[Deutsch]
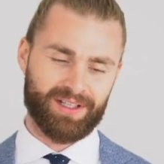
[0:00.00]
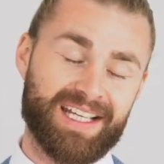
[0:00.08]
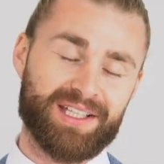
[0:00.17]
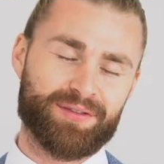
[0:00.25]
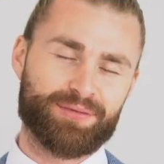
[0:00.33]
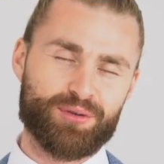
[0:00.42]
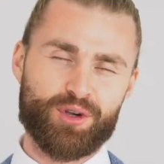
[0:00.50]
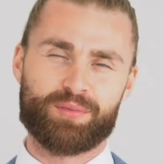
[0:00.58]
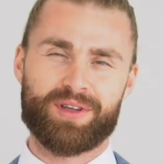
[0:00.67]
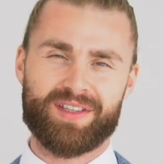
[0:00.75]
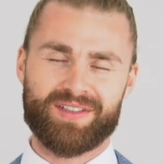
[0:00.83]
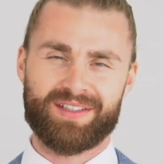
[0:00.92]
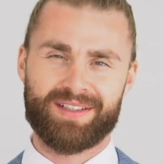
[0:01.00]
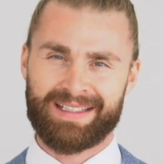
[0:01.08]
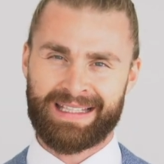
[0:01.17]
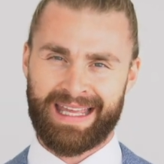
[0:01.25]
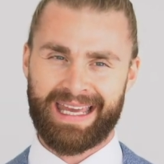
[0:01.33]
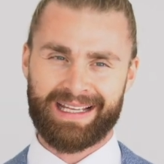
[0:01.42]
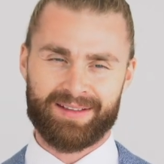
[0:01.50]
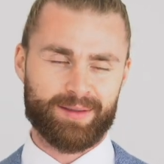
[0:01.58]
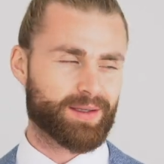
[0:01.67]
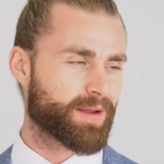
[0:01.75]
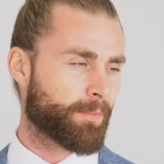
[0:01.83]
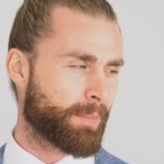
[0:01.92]
Ich fühle mich direkt
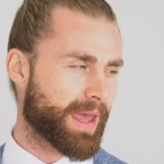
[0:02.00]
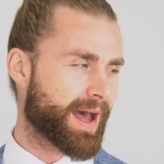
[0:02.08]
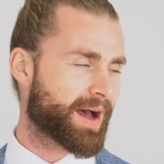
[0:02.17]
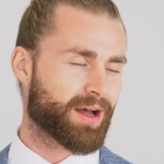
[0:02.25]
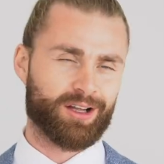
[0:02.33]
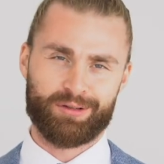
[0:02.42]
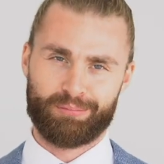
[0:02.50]
mehr